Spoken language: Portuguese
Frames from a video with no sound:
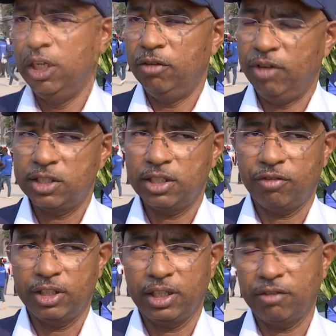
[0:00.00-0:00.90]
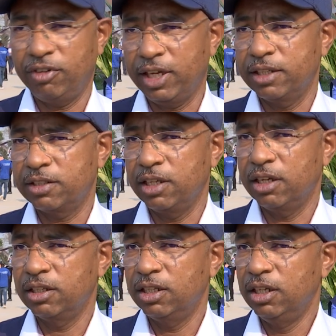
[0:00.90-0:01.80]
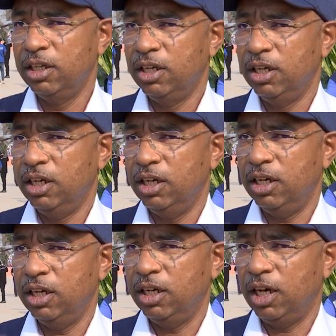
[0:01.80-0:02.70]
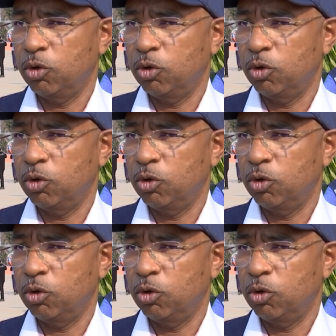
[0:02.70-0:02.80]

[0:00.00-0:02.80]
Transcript: e vai servir de referência uh,